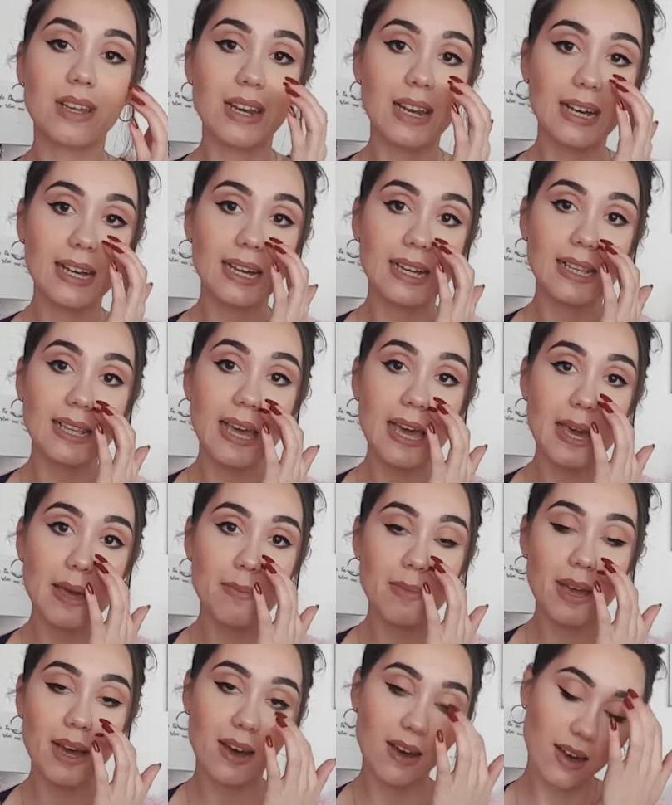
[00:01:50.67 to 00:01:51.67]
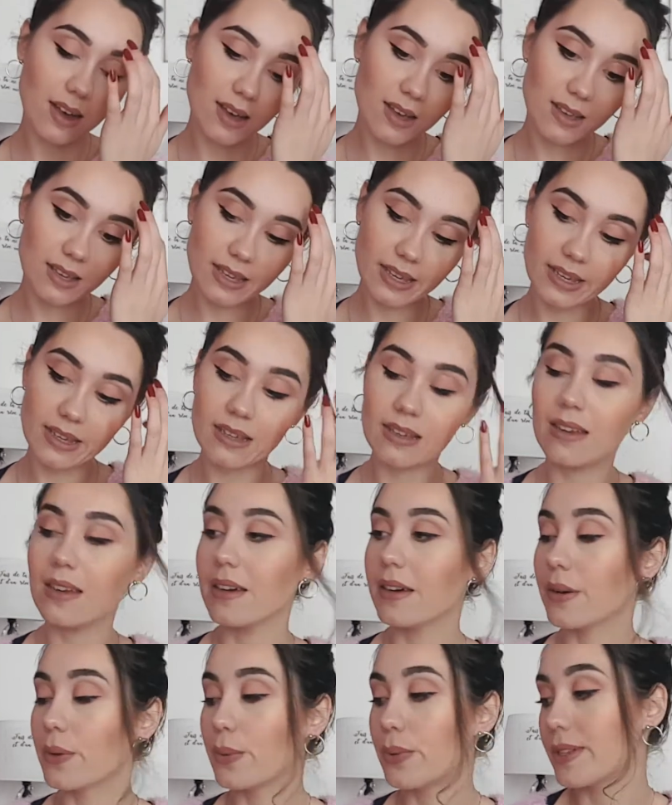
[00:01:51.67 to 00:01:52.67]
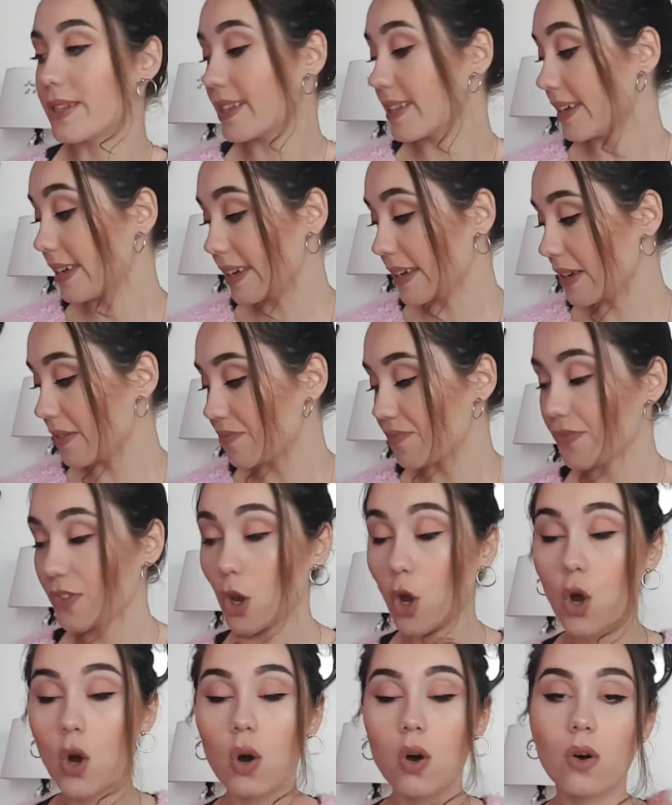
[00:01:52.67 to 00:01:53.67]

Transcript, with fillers: l'accademia e quindi